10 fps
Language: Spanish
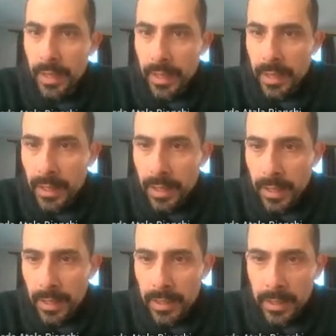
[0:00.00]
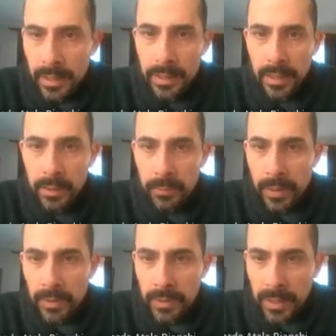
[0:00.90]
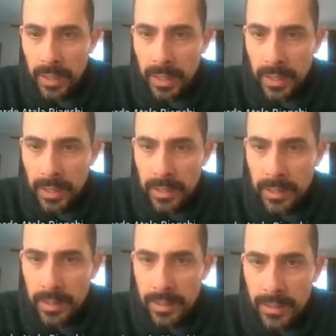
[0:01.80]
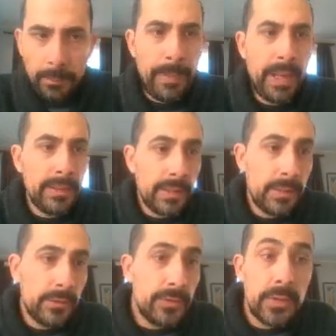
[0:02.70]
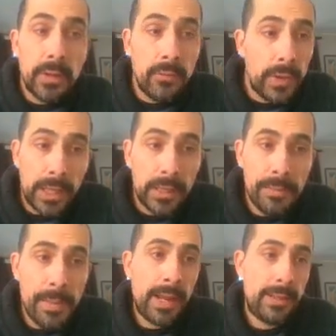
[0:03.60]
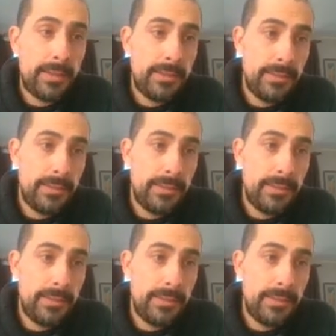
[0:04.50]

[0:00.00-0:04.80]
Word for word: les recuerdo que las plantas no son ni buenas ni malas,